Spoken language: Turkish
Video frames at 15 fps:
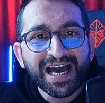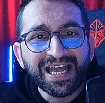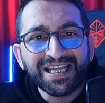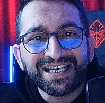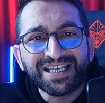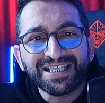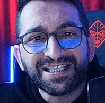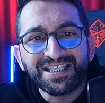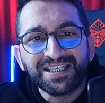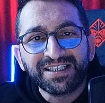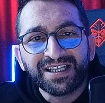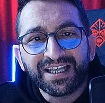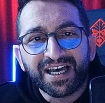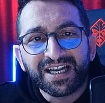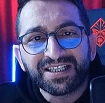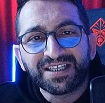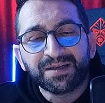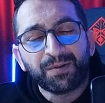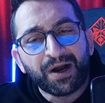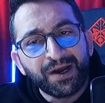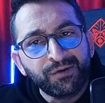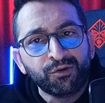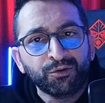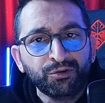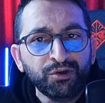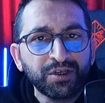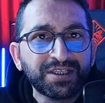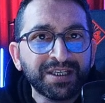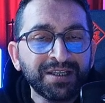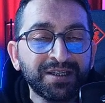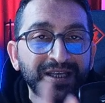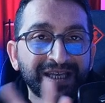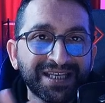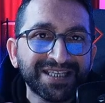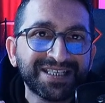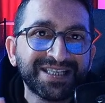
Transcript: Yani ikisinin de yarıçap aynı olduğu için